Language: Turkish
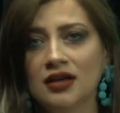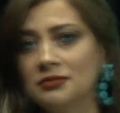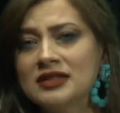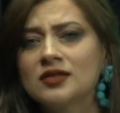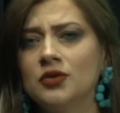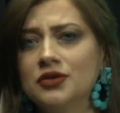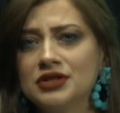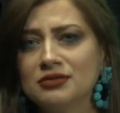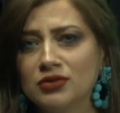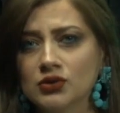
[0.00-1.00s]

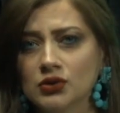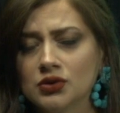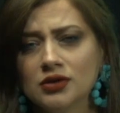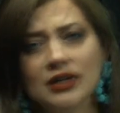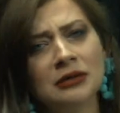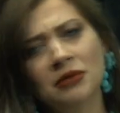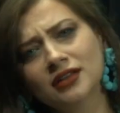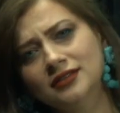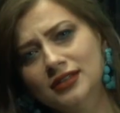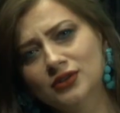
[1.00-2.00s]
psikolojim bozuk,
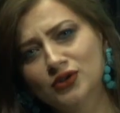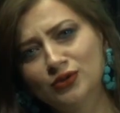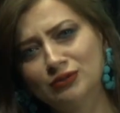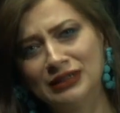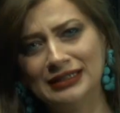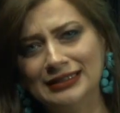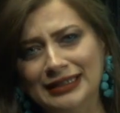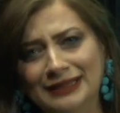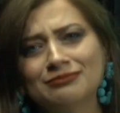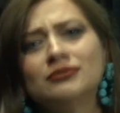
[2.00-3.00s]
maddi durumum iyi
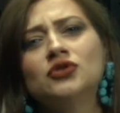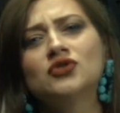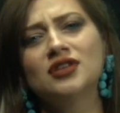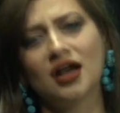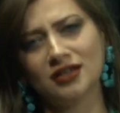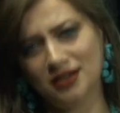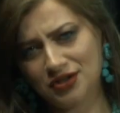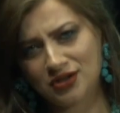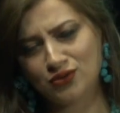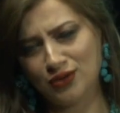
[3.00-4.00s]
değil, bu yüzden
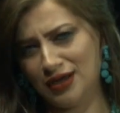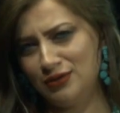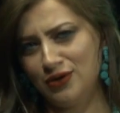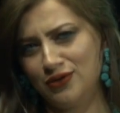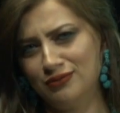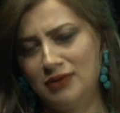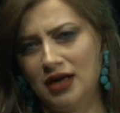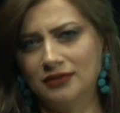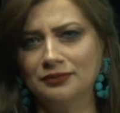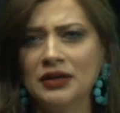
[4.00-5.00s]
ilişki süremiyorum
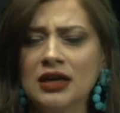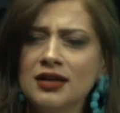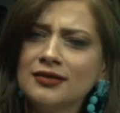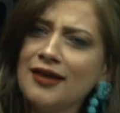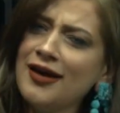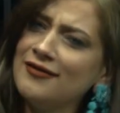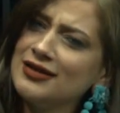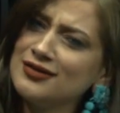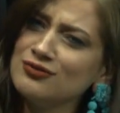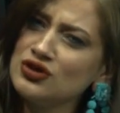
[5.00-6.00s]
ben ya da
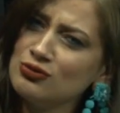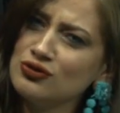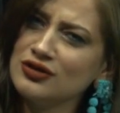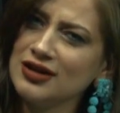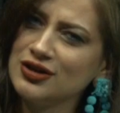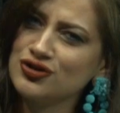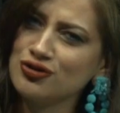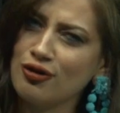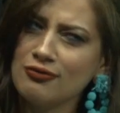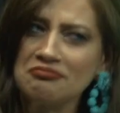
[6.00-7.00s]
hevesim çabuk
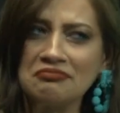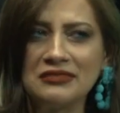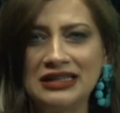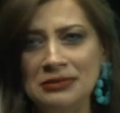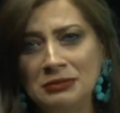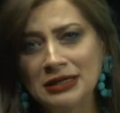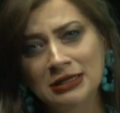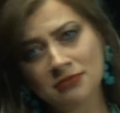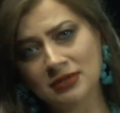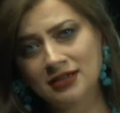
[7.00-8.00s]
geçiyor gibi
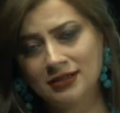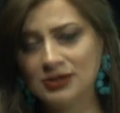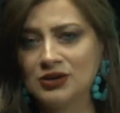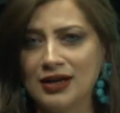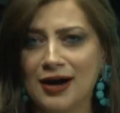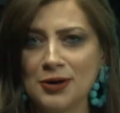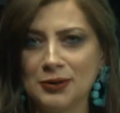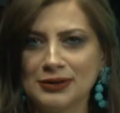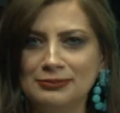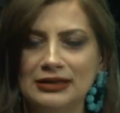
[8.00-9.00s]
gibi klişeler
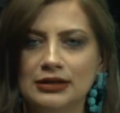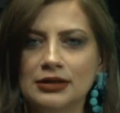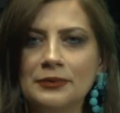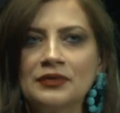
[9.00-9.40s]
olabilir.